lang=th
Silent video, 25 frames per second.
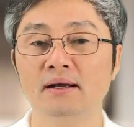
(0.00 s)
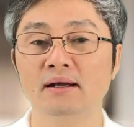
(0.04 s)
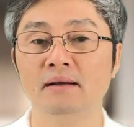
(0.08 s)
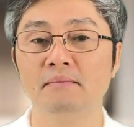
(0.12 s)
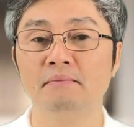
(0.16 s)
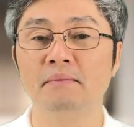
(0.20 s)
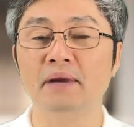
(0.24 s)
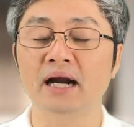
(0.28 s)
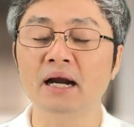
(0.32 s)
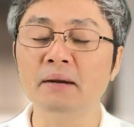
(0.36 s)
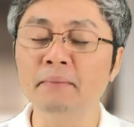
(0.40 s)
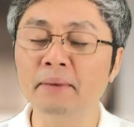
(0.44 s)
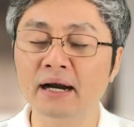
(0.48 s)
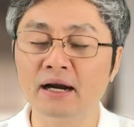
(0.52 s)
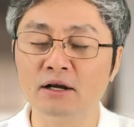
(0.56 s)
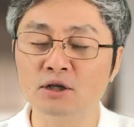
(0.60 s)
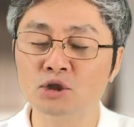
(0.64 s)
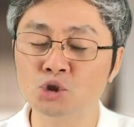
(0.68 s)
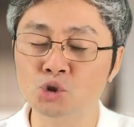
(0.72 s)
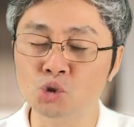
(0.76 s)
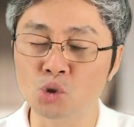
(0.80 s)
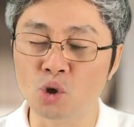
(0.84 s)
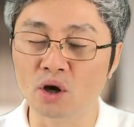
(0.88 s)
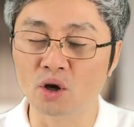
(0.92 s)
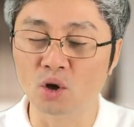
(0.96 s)
มันก็เหมือนเรา
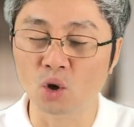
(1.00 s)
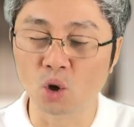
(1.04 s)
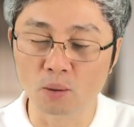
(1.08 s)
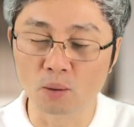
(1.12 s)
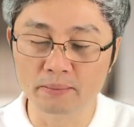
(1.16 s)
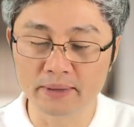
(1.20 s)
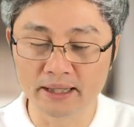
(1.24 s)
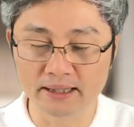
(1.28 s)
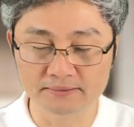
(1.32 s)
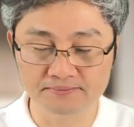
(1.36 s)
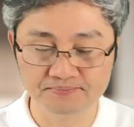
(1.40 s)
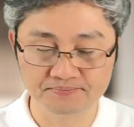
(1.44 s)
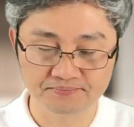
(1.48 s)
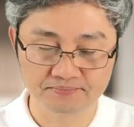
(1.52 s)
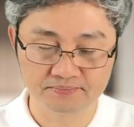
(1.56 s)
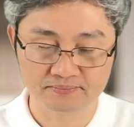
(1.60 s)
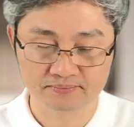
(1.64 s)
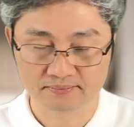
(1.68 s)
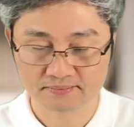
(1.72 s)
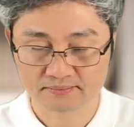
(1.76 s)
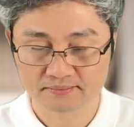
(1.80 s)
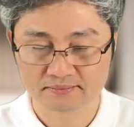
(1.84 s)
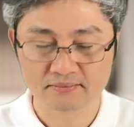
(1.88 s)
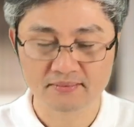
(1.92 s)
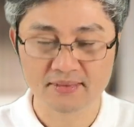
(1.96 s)
จั่วลมนะ
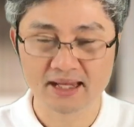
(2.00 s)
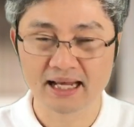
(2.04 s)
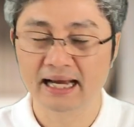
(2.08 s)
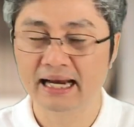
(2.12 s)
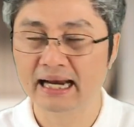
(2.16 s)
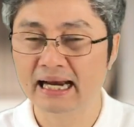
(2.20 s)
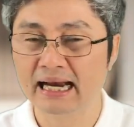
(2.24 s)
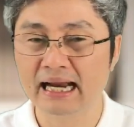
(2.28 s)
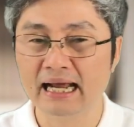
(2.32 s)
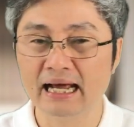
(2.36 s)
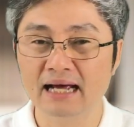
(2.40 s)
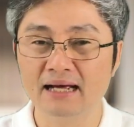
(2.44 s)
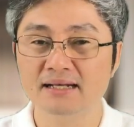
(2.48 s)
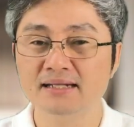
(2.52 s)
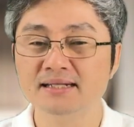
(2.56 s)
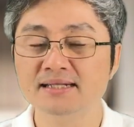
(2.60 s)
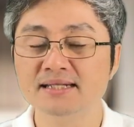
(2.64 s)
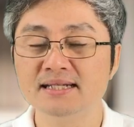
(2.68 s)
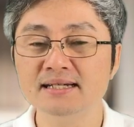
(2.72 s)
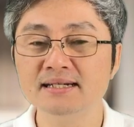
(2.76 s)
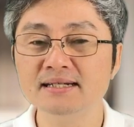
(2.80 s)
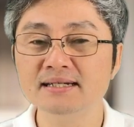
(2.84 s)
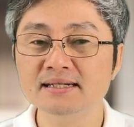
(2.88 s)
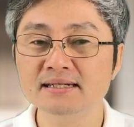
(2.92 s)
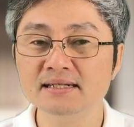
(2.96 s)

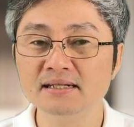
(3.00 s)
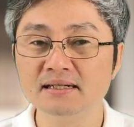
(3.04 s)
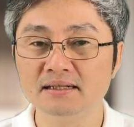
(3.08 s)
ซื้อ